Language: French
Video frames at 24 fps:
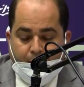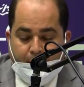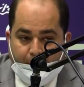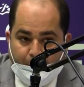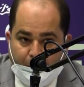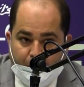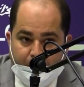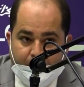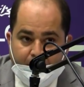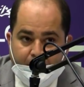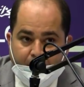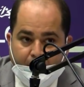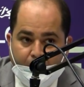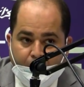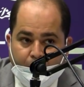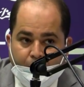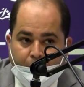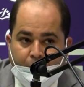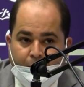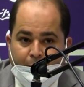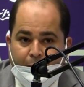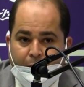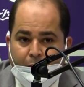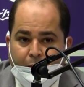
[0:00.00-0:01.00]
La politique
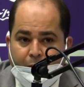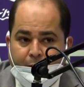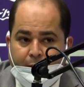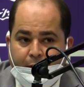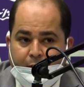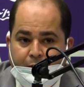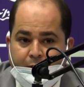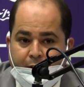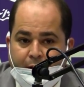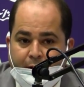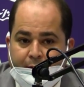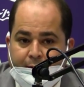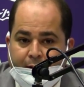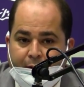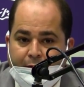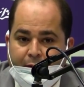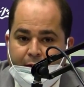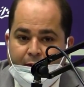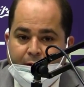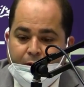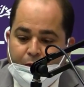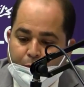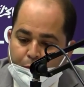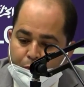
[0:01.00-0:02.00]
économique, on agit à
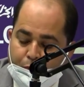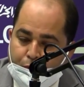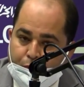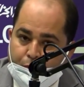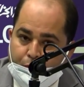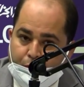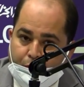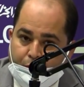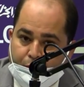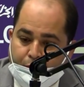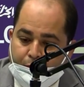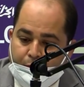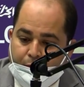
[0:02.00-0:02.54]
travers des mesures.